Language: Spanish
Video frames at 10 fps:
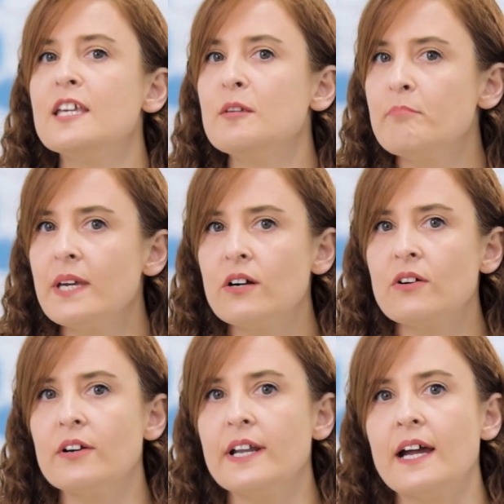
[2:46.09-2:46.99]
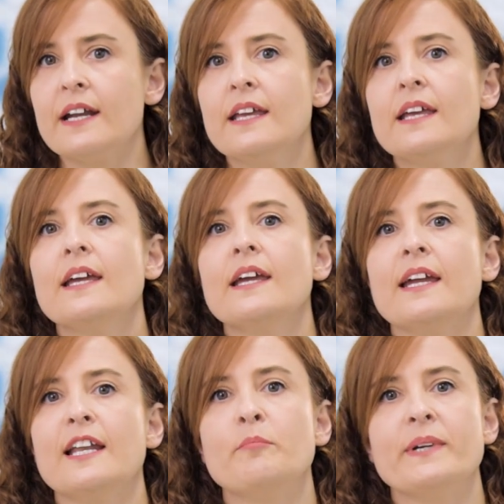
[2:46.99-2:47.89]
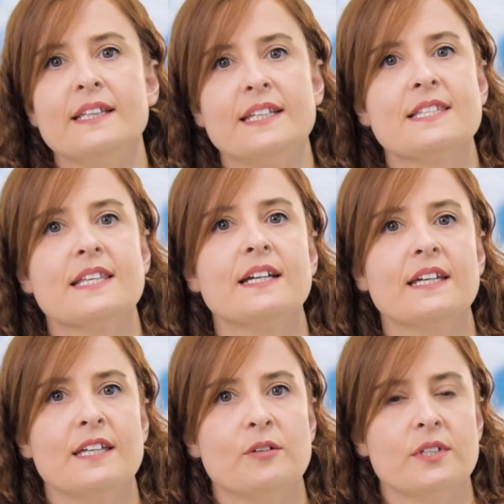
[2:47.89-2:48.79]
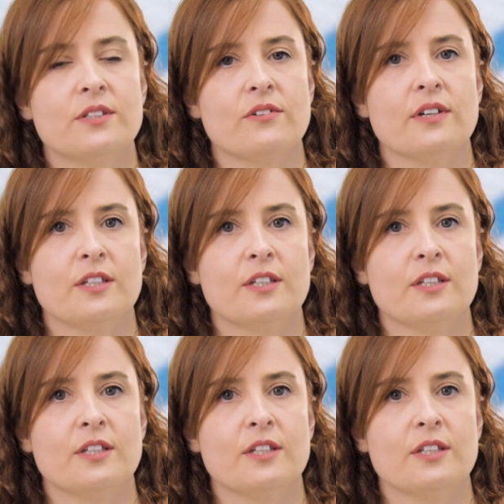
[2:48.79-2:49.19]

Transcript: y mejorar el aprendizaje de nuestros